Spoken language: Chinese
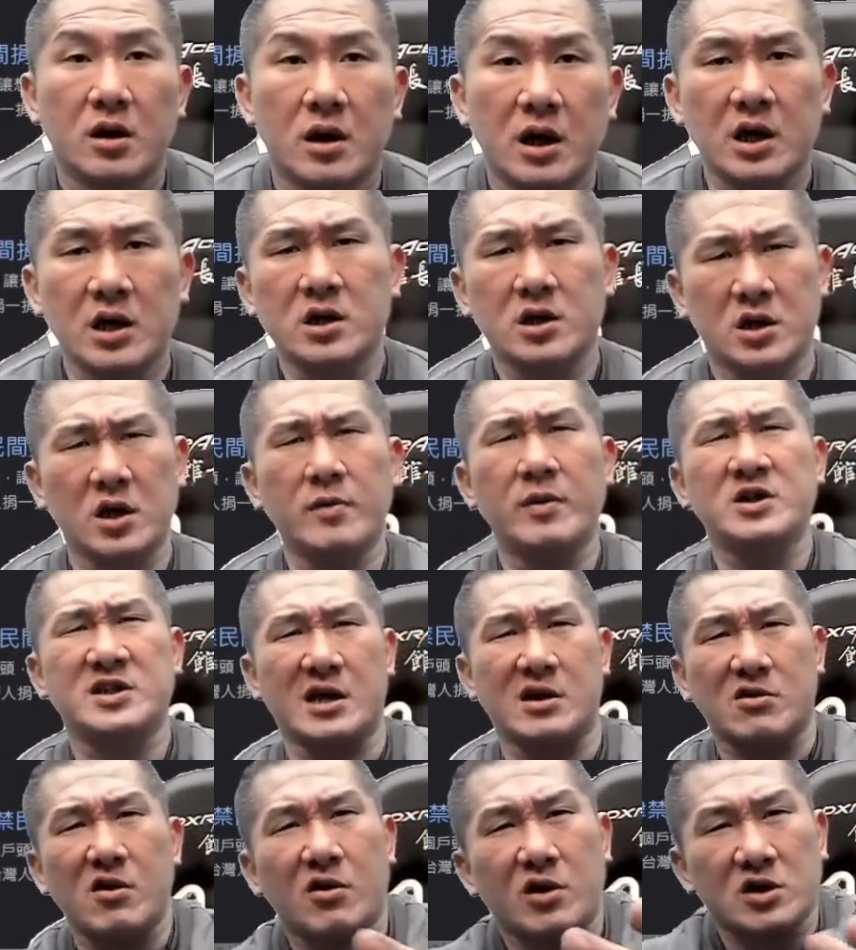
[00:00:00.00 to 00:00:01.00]
那你你有没有
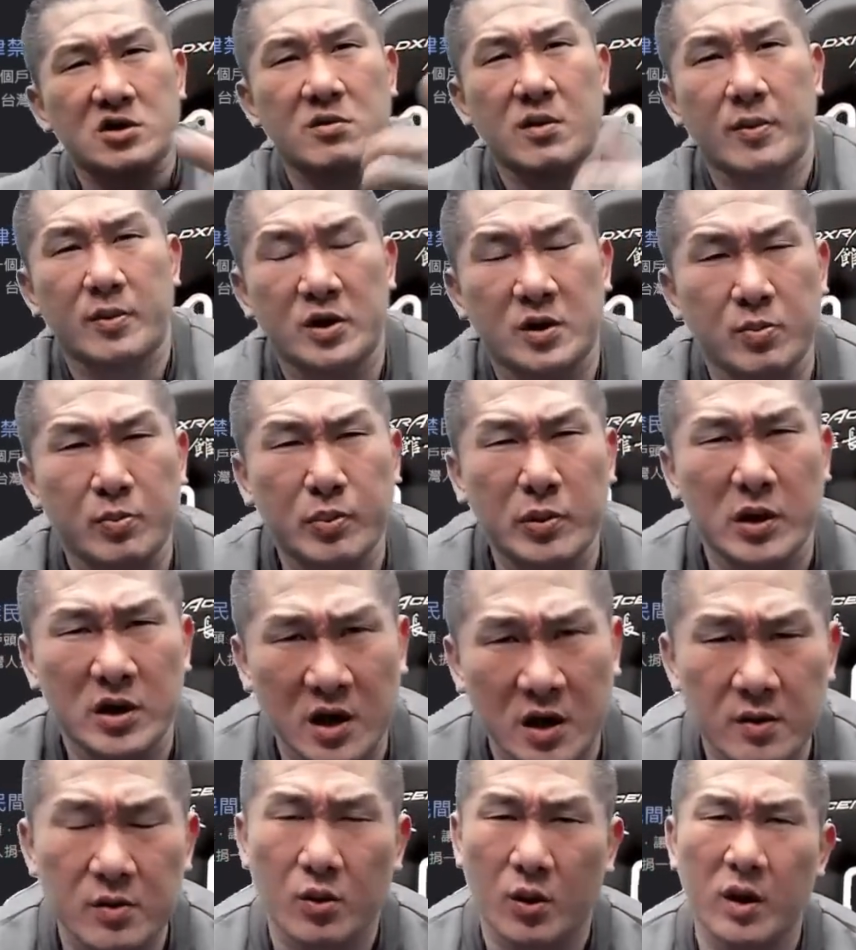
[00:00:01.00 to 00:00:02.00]
想过，我为什么不不
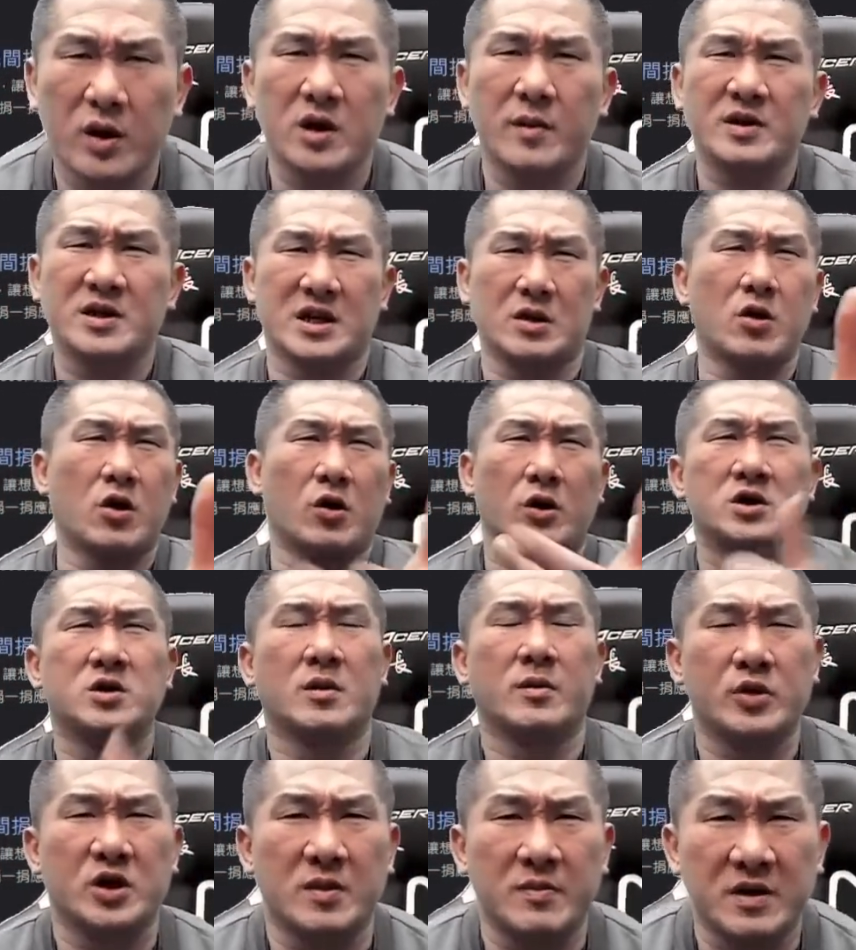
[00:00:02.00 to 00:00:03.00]
你我你有没有想过，我为什
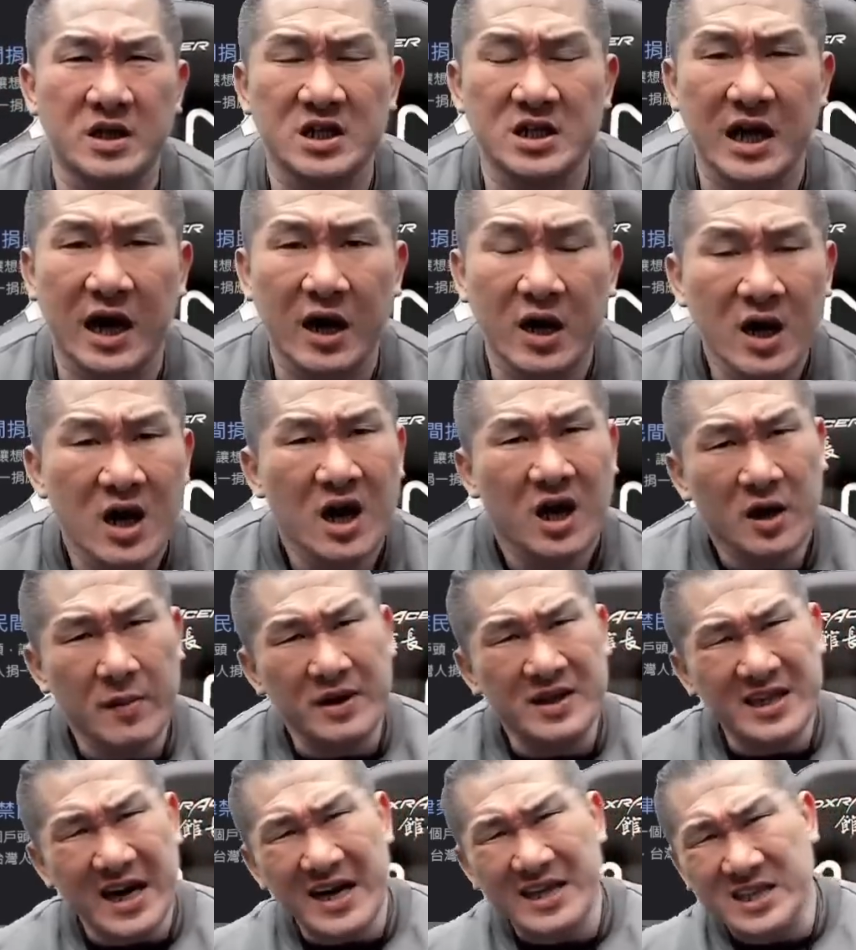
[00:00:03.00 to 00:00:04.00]
么不听民进党？你
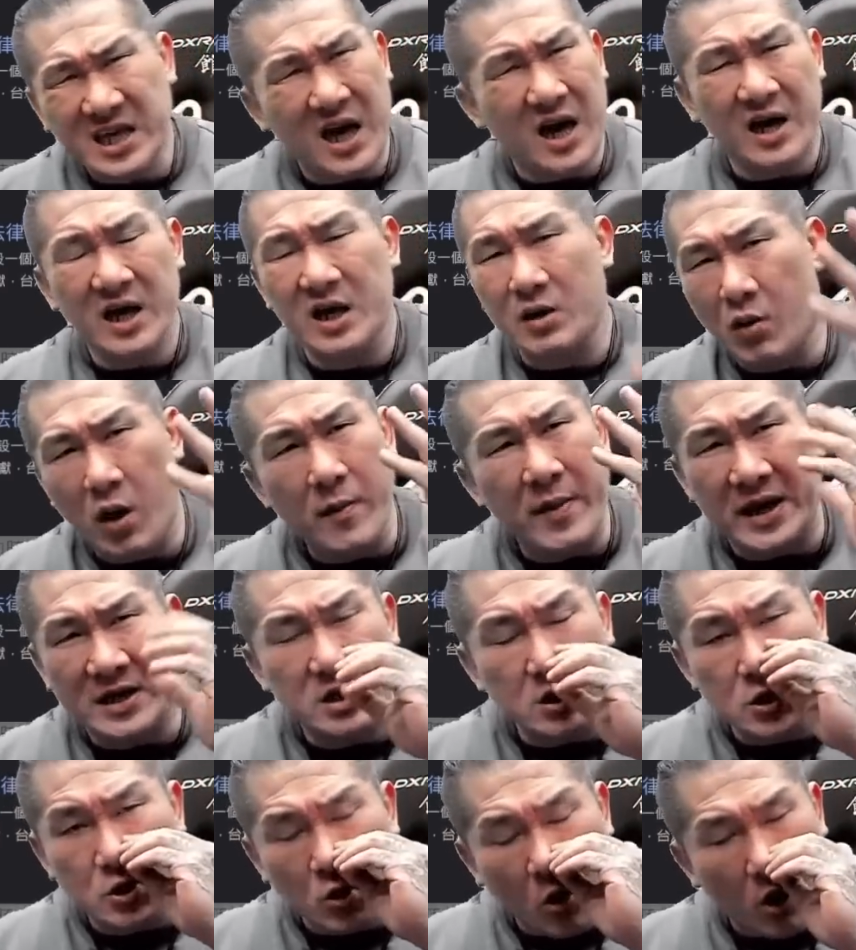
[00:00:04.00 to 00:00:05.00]
们这些侧翼，我每
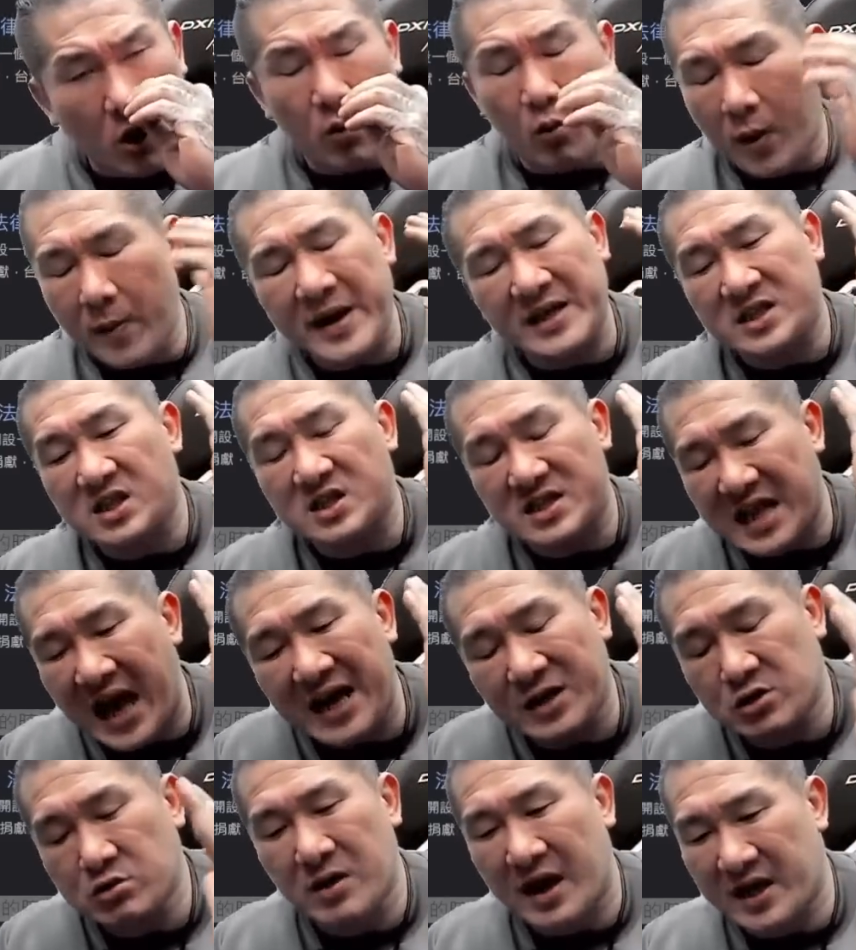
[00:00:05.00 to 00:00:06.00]
次说，我每次
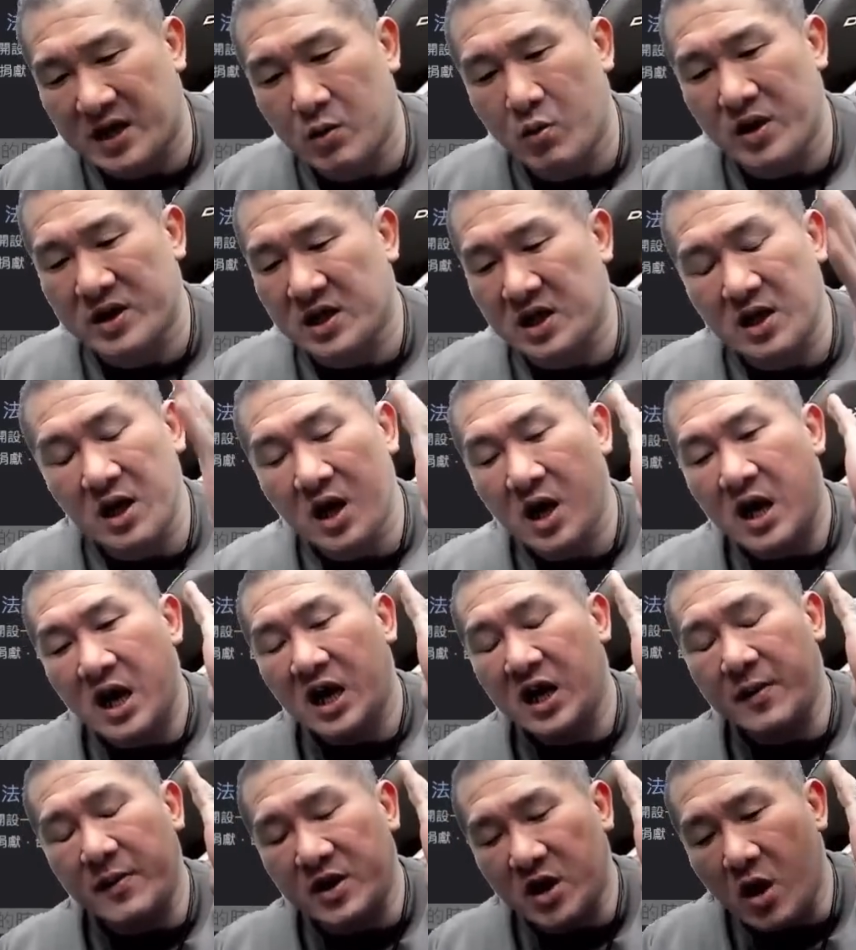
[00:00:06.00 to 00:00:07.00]
拿出来的问题，
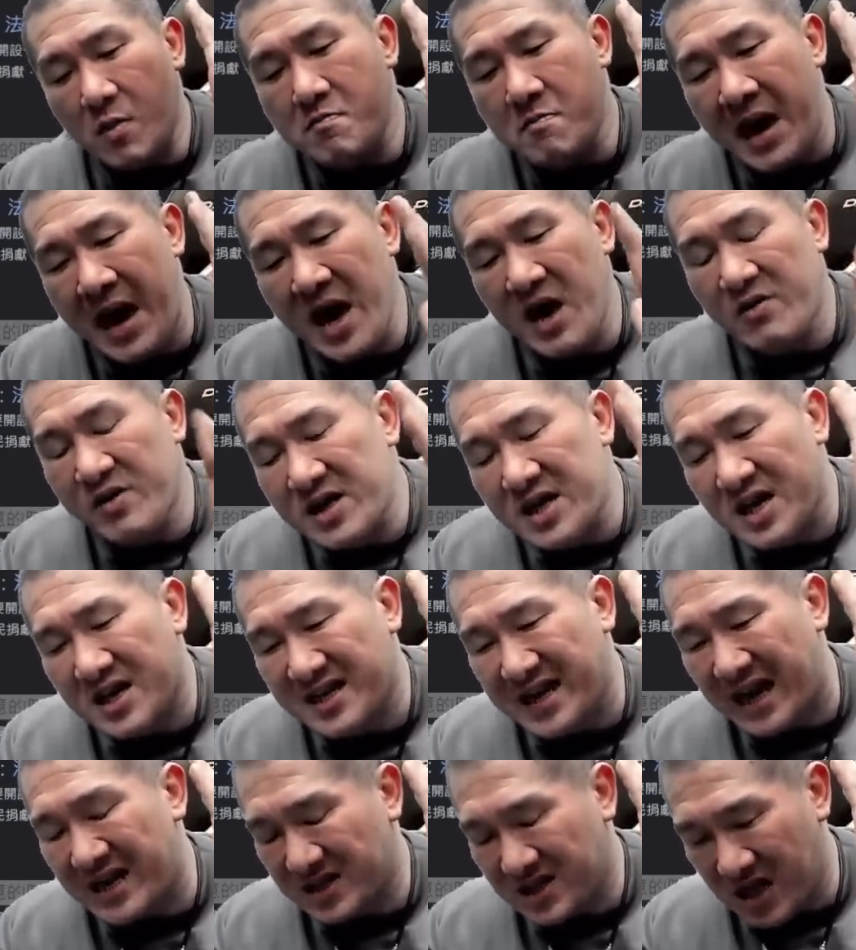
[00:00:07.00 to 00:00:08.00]
你们都没有一个
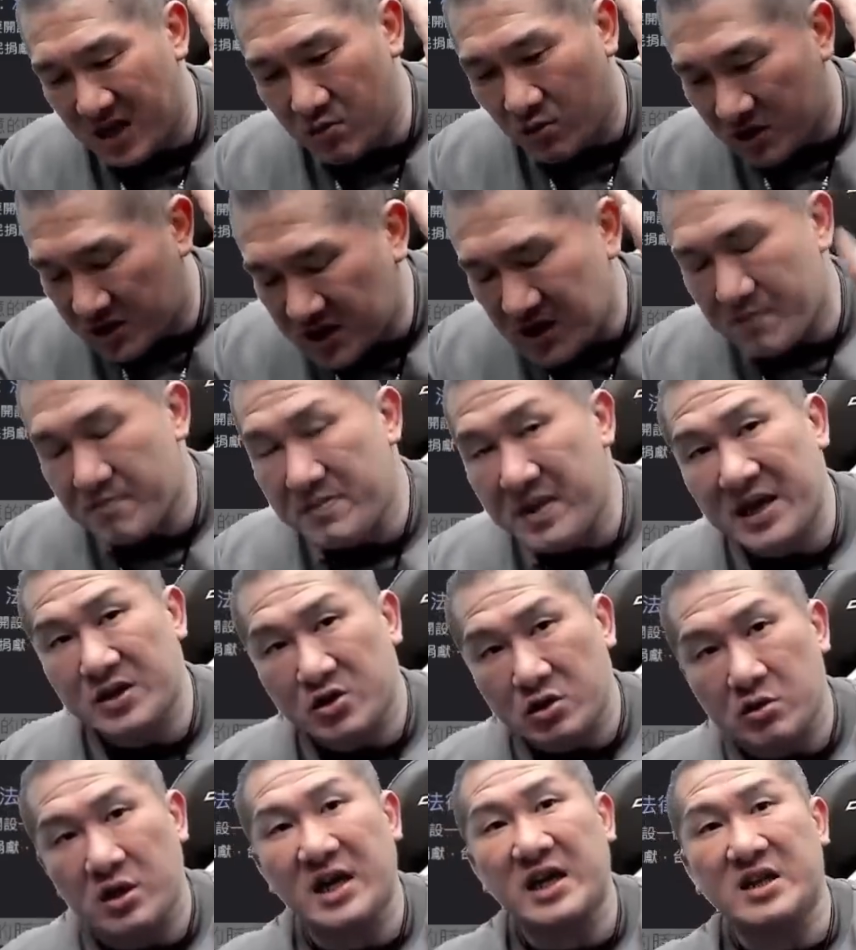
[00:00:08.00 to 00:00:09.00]
敢跟我正面
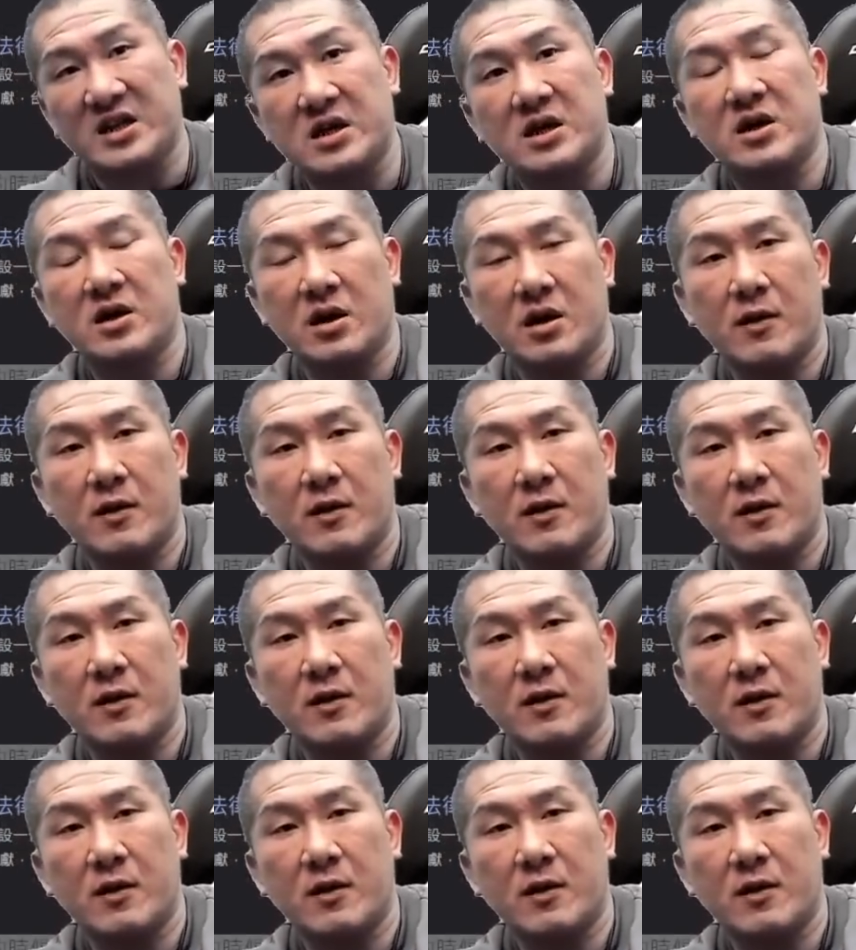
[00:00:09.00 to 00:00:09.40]
去硬的，